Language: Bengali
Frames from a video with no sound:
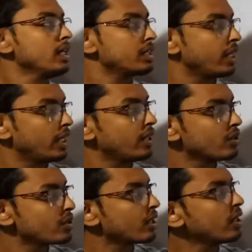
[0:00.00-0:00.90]
সেটি
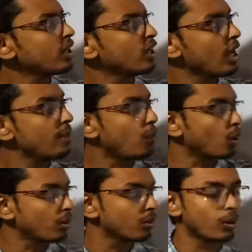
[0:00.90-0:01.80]
হচ্ছে এই
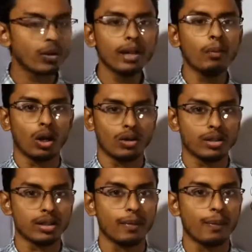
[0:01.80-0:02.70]
পরমাণু মডেলে বলা
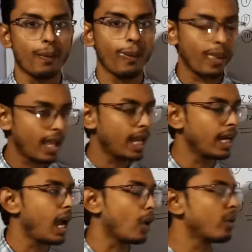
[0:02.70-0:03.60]
হয়েছে এখানে
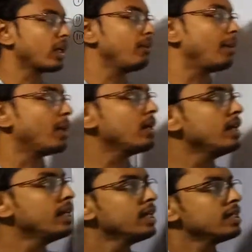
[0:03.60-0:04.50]
আরও একটা ব্যাপার
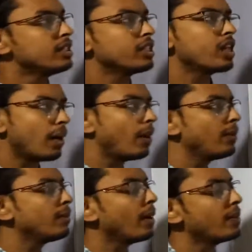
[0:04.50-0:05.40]
যে
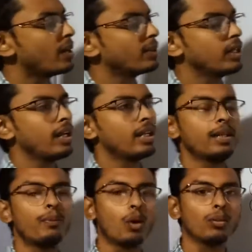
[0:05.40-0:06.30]
স্বাভাবিকভাবে আমাদের
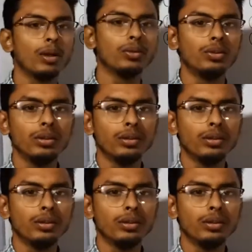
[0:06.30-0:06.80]
একটি পরমাণু